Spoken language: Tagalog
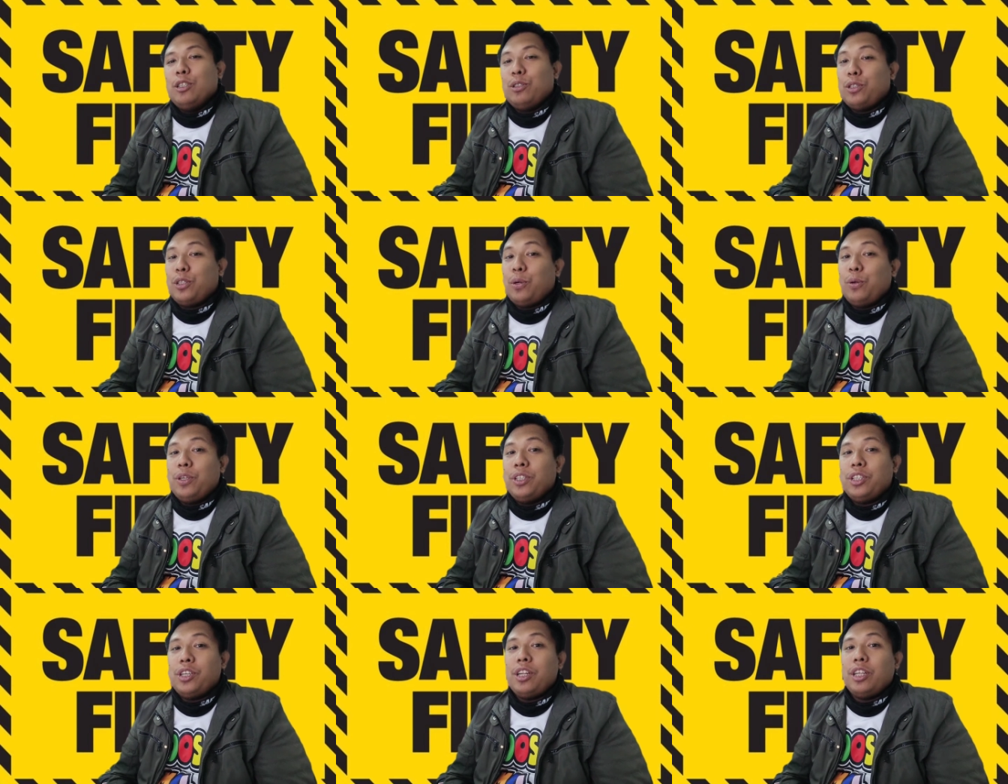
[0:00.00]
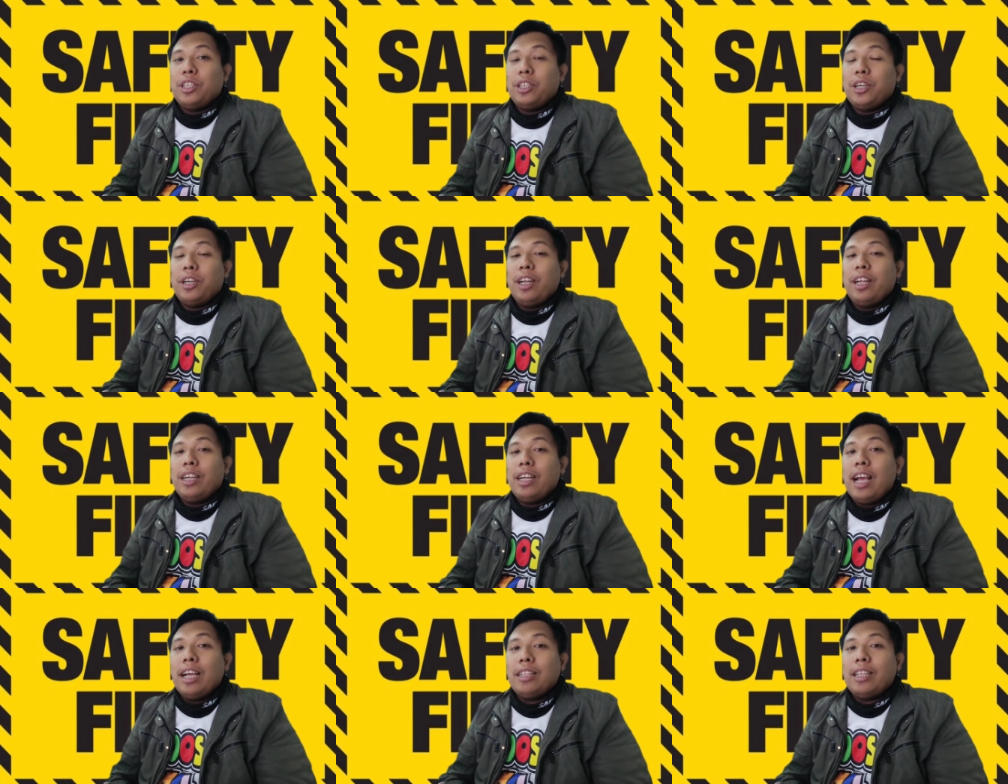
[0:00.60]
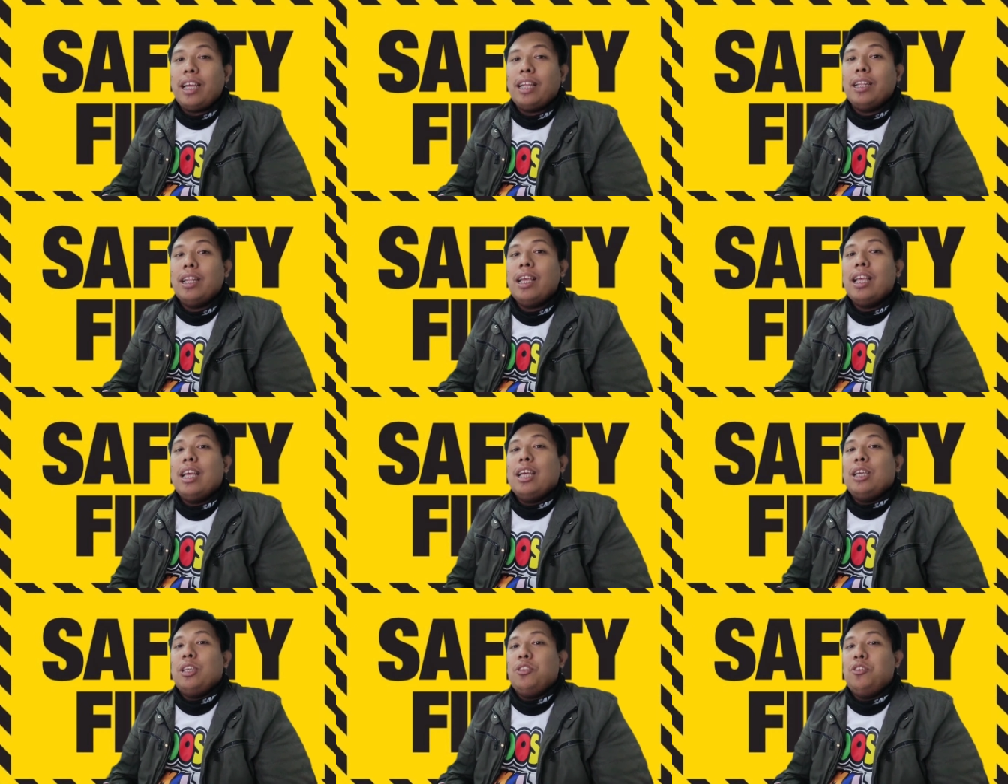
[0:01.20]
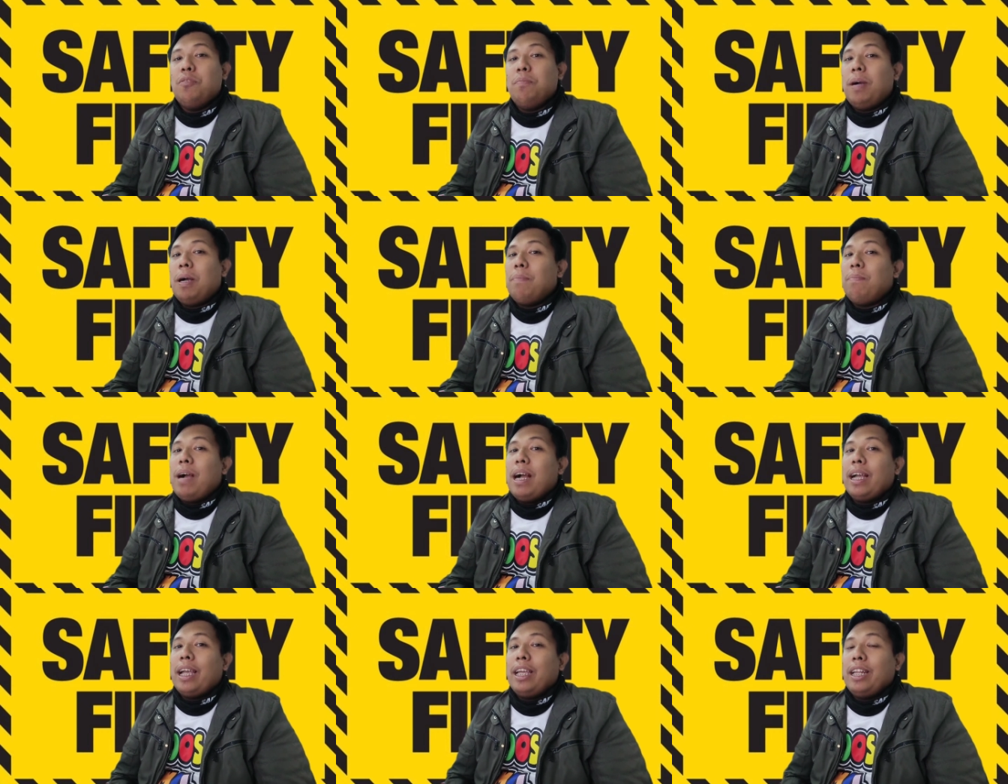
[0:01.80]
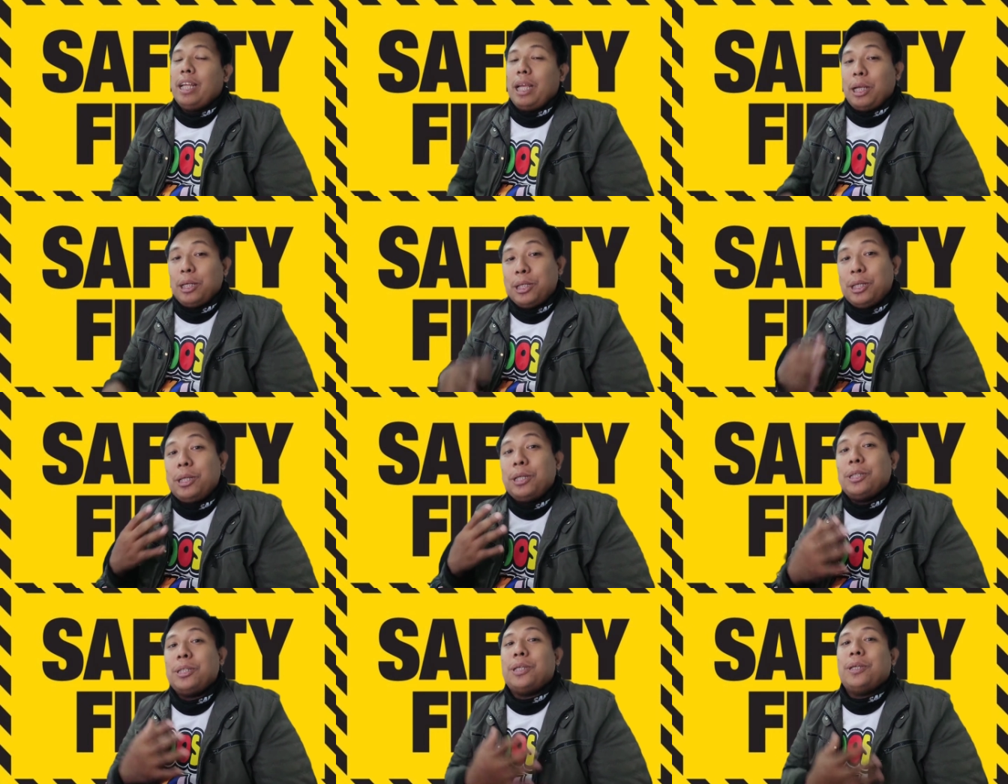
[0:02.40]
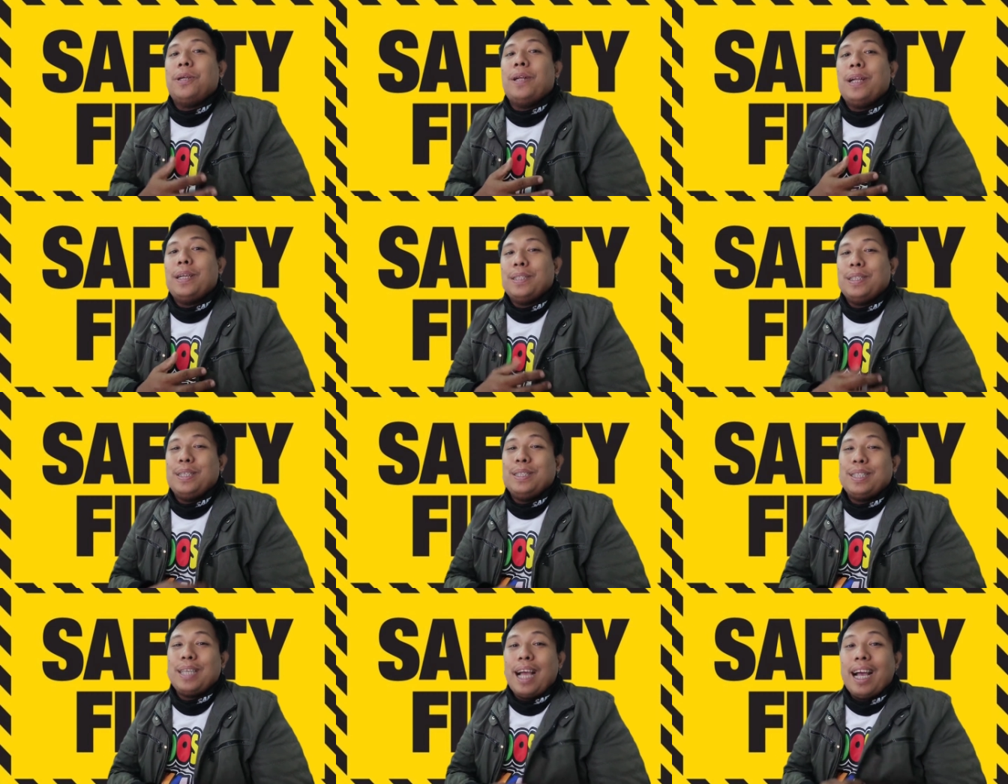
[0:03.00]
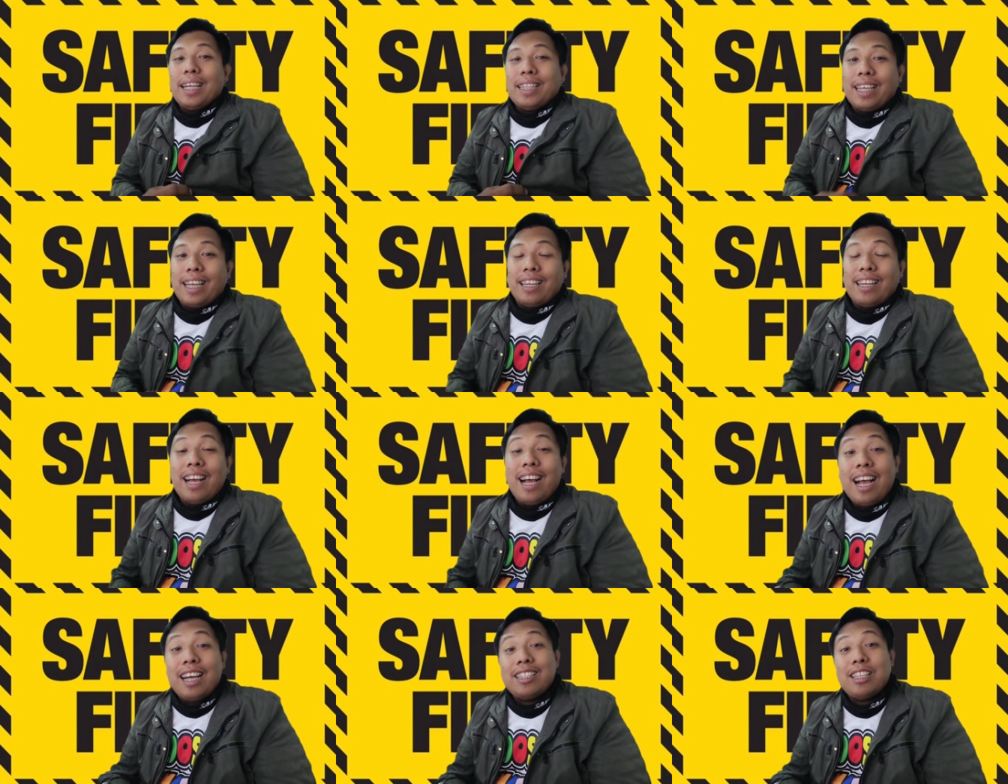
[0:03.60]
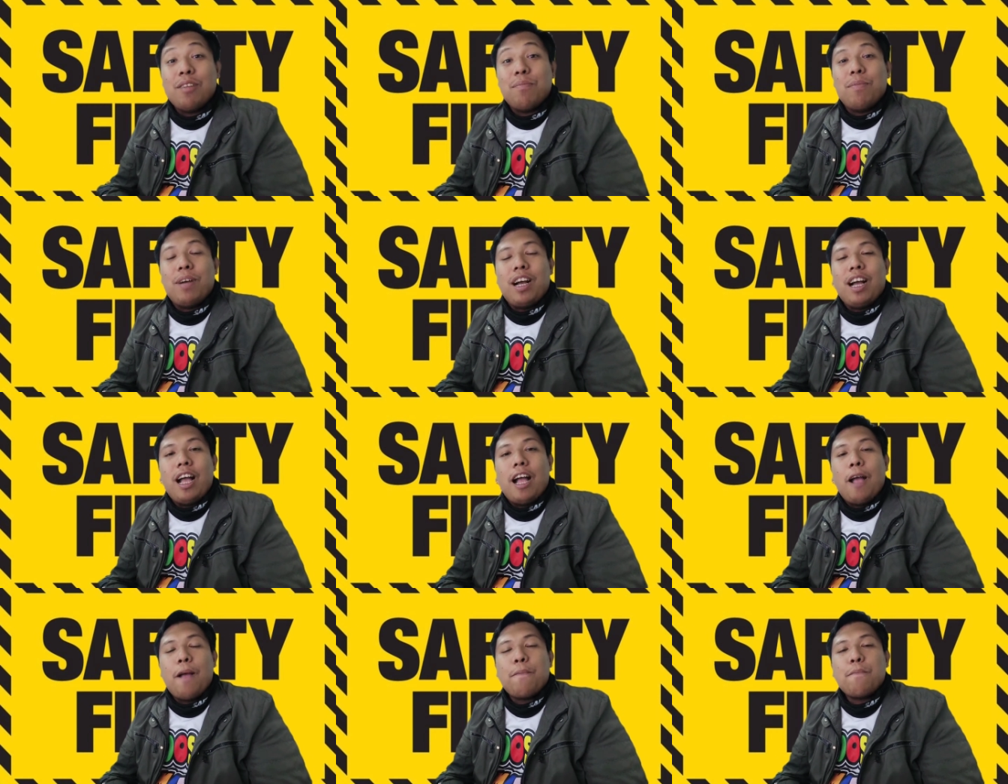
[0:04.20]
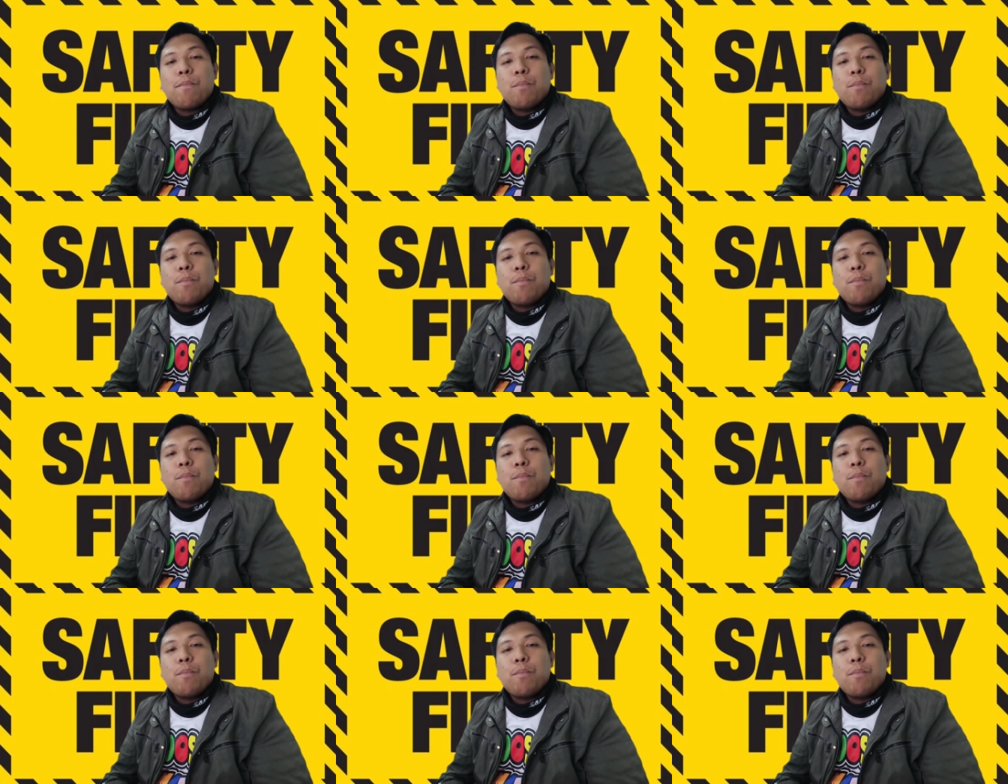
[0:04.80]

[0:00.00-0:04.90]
So, isinishare lang natin yung mga bagay na isinishare lang din sa atin ng ating mga